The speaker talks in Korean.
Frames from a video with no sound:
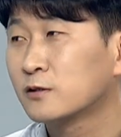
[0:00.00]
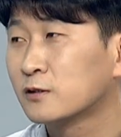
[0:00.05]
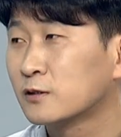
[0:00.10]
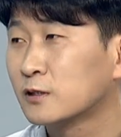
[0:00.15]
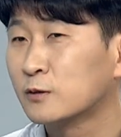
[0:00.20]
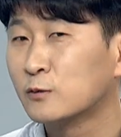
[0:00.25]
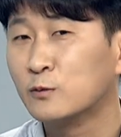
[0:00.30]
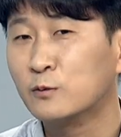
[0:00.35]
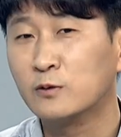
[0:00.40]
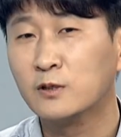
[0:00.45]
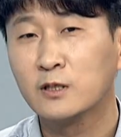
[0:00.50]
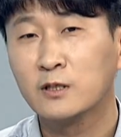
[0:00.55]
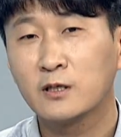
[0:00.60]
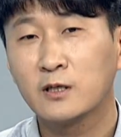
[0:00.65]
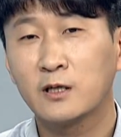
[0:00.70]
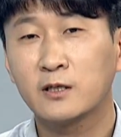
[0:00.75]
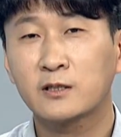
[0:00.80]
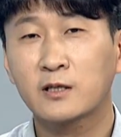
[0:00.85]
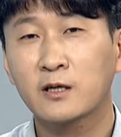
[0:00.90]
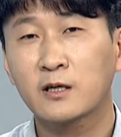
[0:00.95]
그리고
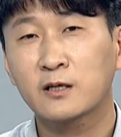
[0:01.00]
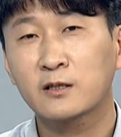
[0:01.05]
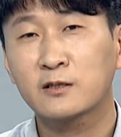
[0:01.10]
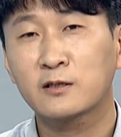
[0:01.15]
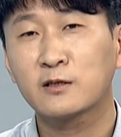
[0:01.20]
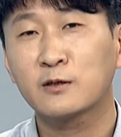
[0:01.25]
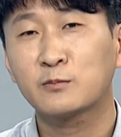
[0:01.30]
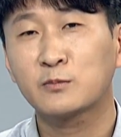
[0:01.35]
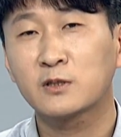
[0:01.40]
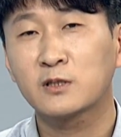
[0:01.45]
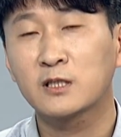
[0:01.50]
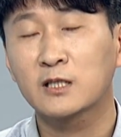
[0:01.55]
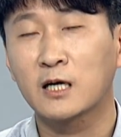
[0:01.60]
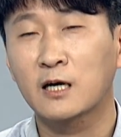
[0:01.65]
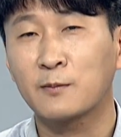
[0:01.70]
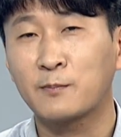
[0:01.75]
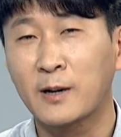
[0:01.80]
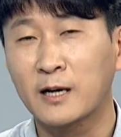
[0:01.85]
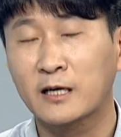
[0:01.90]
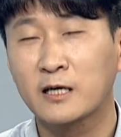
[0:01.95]
SK 같은 기업들이
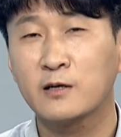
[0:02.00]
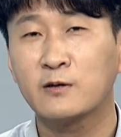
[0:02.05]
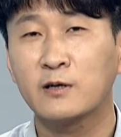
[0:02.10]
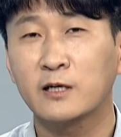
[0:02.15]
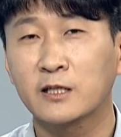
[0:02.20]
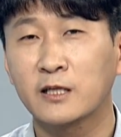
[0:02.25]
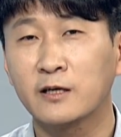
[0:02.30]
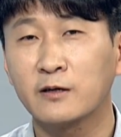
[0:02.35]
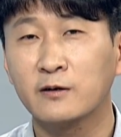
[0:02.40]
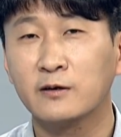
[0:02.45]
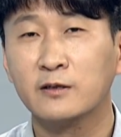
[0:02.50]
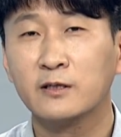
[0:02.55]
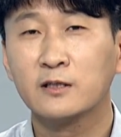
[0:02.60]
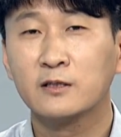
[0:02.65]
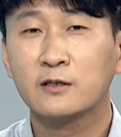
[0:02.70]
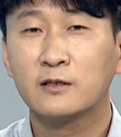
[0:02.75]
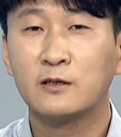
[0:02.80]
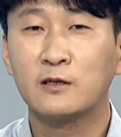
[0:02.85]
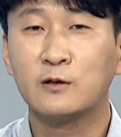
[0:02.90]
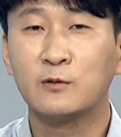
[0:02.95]
약간 바뀐 것 같아요.
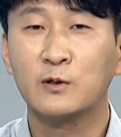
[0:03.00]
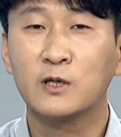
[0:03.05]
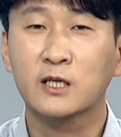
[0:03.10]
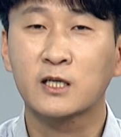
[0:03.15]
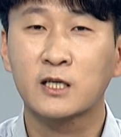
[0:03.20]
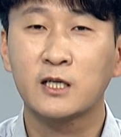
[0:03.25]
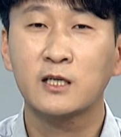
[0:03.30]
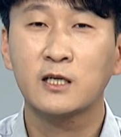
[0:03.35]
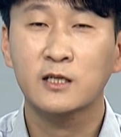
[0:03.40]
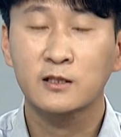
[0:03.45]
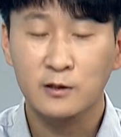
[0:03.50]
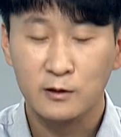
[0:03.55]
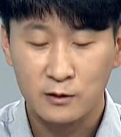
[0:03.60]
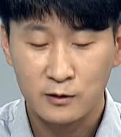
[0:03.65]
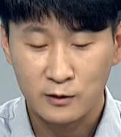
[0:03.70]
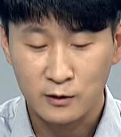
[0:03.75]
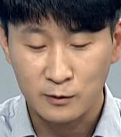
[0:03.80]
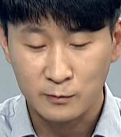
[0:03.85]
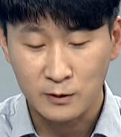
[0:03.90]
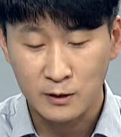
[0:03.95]
네. 어, 원래 길게
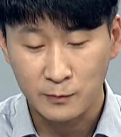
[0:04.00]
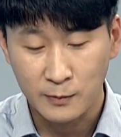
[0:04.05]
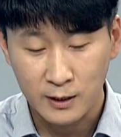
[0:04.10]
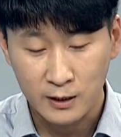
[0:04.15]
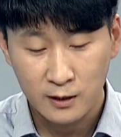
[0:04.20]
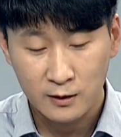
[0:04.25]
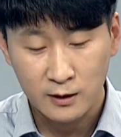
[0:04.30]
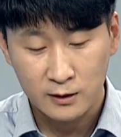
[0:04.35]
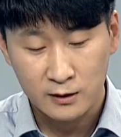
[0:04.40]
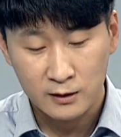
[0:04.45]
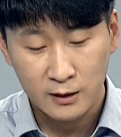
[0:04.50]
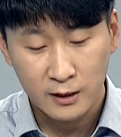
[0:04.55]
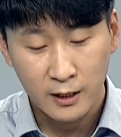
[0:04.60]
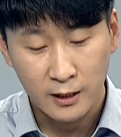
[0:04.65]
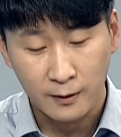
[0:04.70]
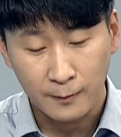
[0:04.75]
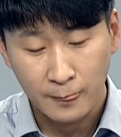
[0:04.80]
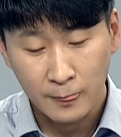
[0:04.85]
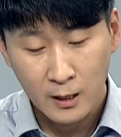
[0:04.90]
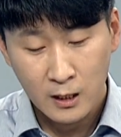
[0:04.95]
썼던 기업인데 바뀐 것
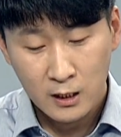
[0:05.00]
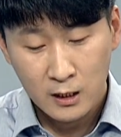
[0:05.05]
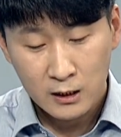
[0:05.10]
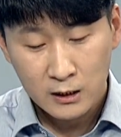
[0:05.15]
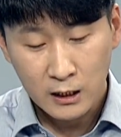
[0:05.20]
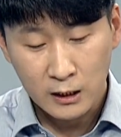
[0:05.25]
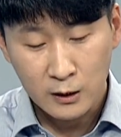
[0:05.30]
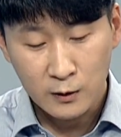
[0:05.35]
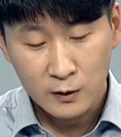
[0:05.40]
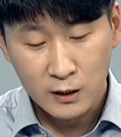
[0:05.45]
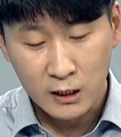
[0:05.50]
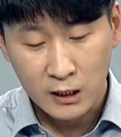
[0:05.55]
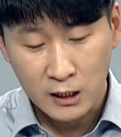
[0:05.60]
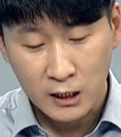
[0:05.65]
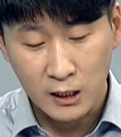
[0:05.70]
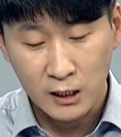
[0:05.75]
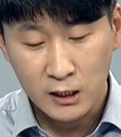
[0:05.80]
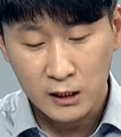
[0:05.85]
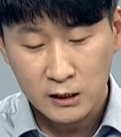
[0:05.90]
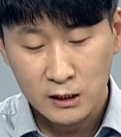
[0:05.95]
같은데 자 이렇게
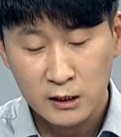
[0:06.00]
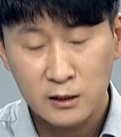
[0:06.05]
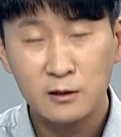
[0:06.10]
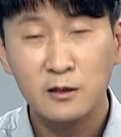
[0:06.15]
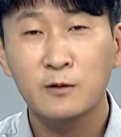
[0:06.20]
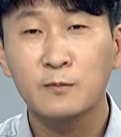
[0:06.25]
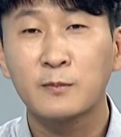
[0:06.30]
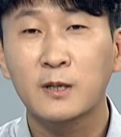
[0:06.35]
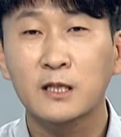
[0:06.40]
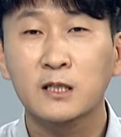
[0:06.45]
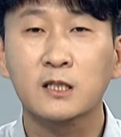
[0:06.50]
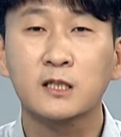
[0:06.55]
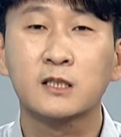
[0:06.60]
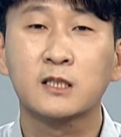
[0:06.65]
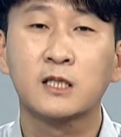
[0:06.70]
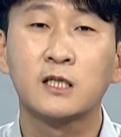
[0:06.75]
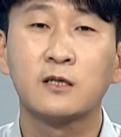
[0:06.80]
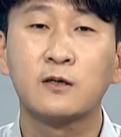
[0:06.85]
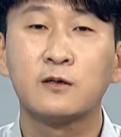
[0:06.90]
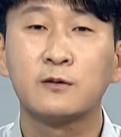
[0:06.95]
길게 쓰는 것만
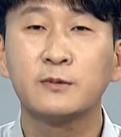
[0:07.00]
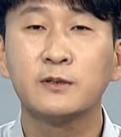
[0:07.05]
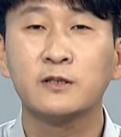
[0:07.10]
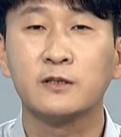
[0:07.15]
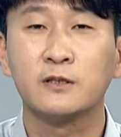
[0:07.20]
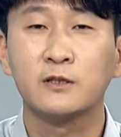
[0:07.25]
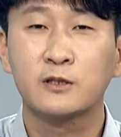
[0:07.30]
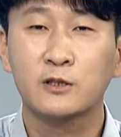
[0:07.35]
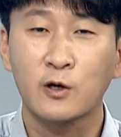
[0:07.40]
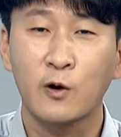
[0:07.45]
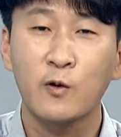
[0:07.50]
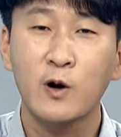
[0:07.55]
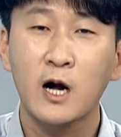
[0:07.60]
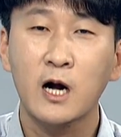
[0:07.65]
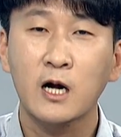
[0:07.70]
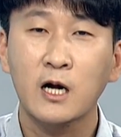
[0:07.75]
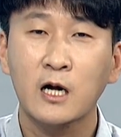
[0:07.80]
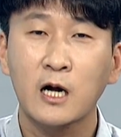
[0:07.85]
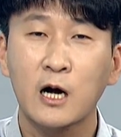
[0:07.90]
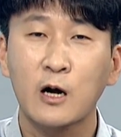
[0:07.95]
기업은
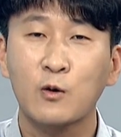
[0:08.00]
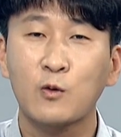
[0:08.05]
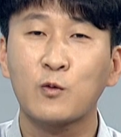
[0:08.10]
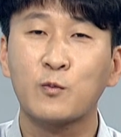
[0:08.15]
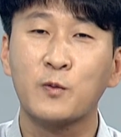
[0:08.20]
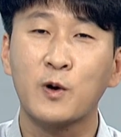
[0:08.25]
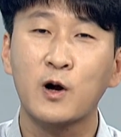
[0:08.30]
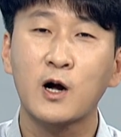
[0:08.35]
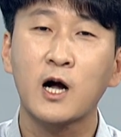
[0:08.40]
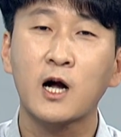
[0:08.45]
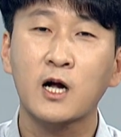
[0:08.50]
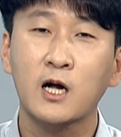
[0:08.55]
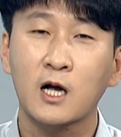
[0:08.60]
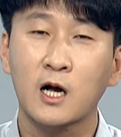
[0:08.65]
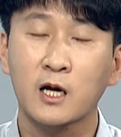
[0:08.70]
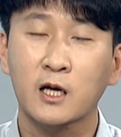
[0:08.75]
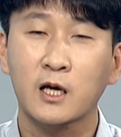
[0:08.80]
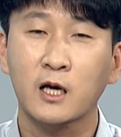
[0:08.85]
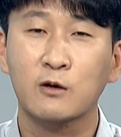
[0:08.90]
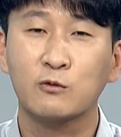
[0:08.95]
정확하고
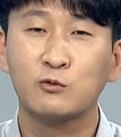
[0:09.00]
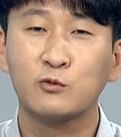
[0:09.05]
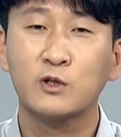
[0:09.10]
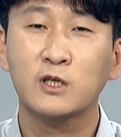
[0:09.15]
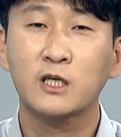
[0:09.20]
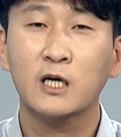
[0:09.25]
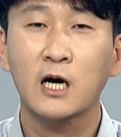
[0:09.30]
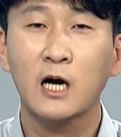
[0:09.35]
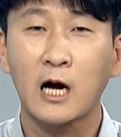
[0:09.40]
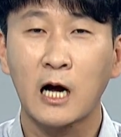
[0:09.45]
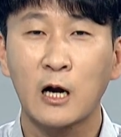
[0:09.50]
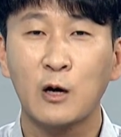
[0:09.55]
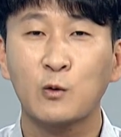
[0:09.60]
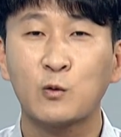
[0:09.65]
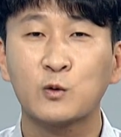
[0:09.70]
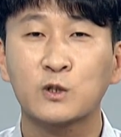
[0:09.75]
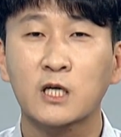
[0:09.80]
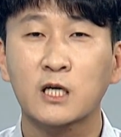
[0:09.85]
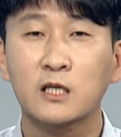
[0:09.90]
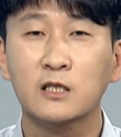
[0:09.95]
명확하게 우리가
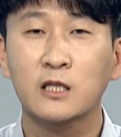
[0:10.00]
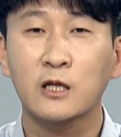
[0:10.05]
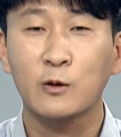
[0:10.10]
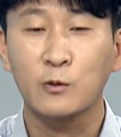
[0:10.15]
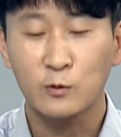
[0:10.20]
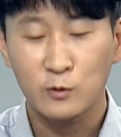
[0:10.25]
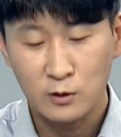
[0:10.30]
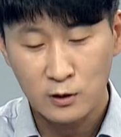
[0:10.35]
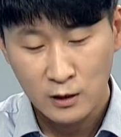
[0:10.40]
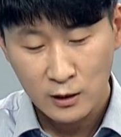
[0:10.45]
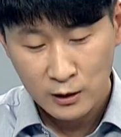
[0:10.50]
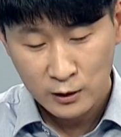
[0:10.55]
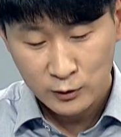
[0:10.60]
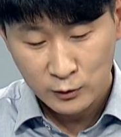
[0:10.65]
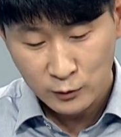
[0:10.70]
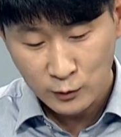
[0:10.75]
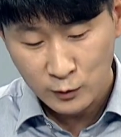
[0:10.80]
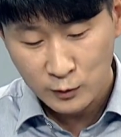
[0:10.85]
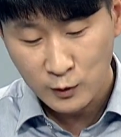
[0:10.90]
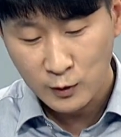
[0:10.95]
알고자 하는 관한 내용을
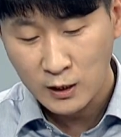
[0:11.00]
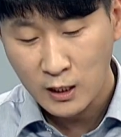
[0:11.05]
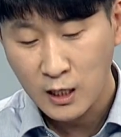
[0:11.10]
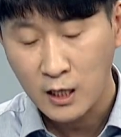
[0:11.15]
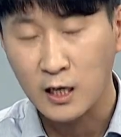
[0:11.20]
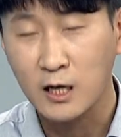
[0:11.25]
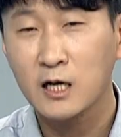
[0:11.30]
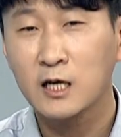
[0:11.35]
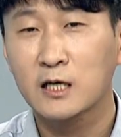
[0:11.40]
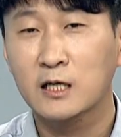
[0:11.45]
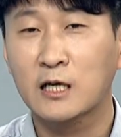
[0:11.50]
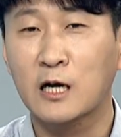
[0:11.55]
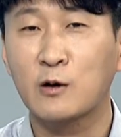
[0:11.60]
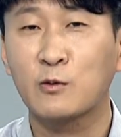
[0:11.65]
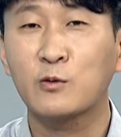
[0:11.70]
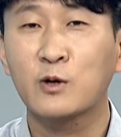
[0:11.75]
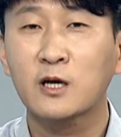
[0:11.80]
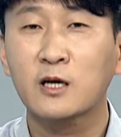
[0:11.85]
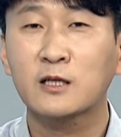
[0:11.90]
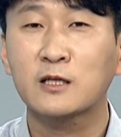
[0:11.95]
써줘라
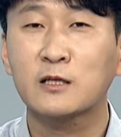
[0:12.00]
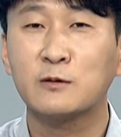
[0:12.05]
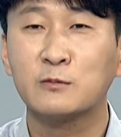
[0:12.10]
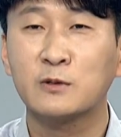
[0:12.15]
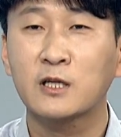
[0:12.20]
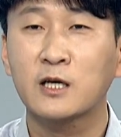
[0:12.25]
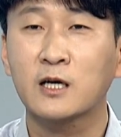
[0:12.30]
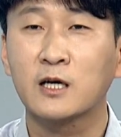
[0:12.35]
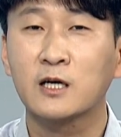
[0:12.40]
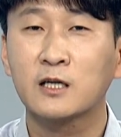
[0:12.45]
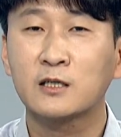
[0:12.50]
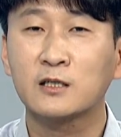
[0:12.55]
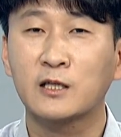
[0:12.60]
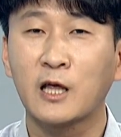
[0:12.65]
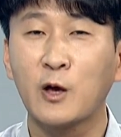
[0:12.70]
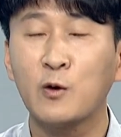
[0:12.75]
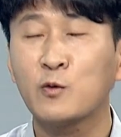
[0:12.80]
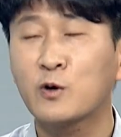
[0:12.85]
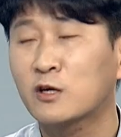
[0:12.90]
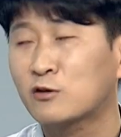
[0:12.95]
라고 했기 때문에 그 음.
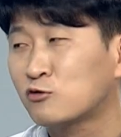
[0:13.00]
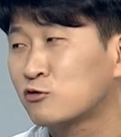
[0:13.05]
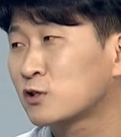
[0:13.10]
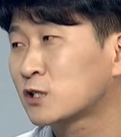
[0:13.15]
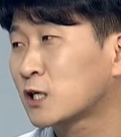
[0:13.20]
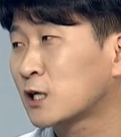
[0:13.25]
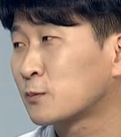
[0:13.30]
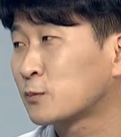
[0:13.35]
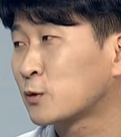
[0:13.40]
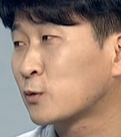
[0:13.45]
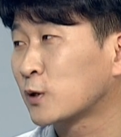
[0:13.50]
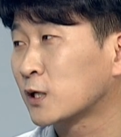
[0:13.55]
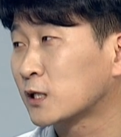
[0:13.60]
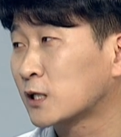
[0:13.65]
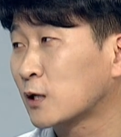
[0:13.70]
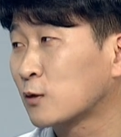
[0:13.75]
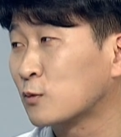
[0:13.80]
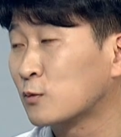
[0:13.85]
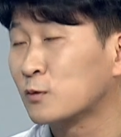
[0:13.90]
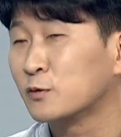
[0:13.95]
내용에 충실할 필요가
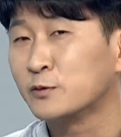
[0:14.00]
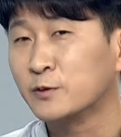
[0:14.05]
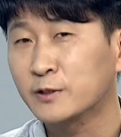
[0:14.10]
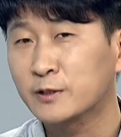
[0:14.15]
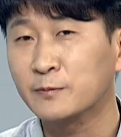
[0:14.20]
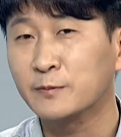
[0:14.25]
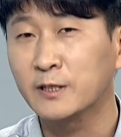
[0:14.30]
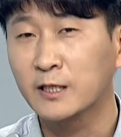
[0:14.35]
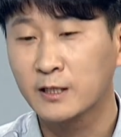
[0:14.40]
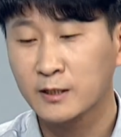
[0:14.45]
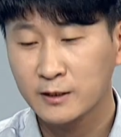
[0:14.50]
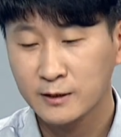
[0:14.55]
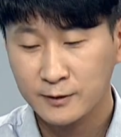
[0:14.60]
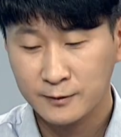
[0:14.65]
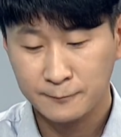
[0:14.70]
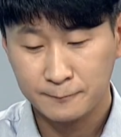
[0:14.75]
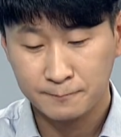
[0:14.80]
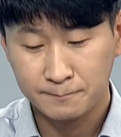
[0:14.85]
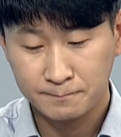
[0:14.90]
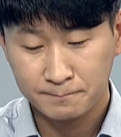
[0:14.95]
있다고 볼 수 있습니다.
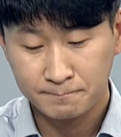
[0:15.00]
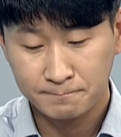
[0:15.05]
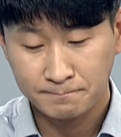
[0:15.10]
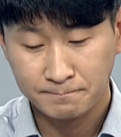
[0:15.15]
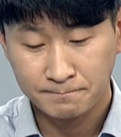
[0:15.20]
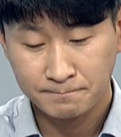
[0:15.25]
음.